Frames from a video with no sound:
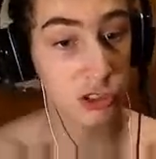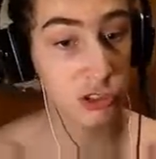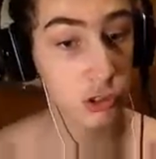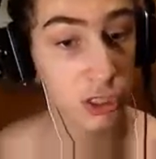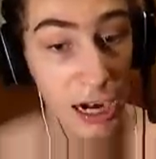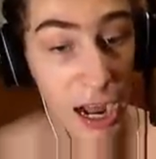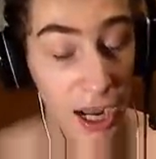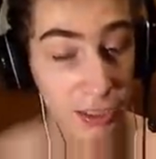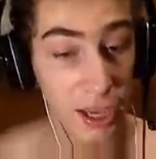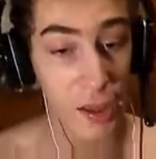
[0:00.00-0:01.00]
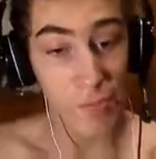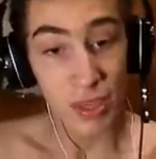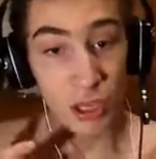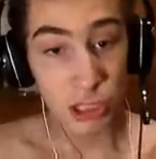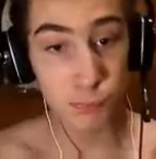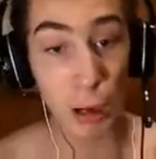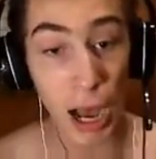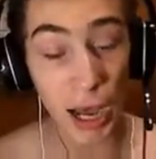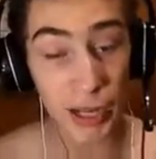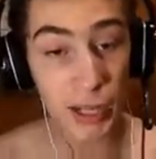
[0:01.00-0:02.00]
granate,
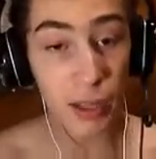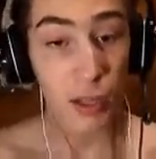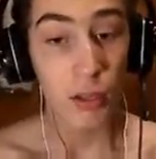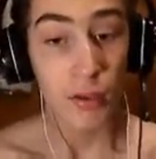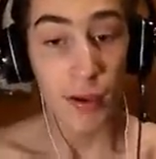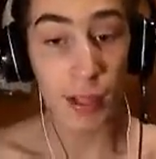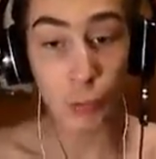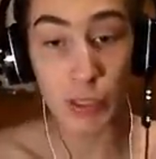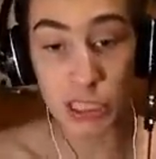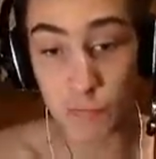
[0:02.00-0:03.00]
spari e tu pensi di